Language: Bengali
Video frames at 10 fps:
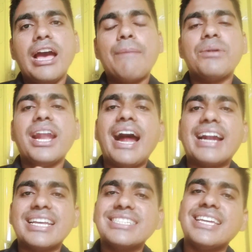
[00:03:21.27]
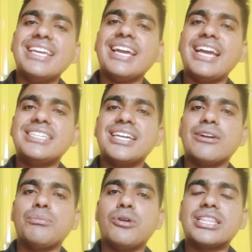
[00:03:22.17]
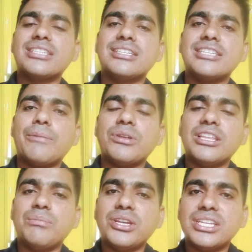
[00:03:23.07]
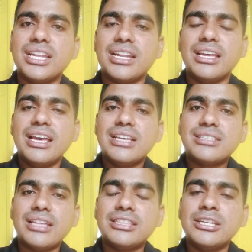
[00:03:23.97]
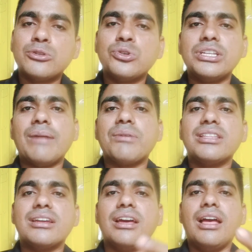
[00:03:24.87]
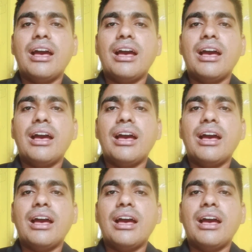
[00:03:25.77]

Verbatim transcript: আপনারা আঠাশ তারিখে আইসা বলতেছেন যে আপনাদের মেশিনের যান্ত্রিক ত্রুটি আপনাদের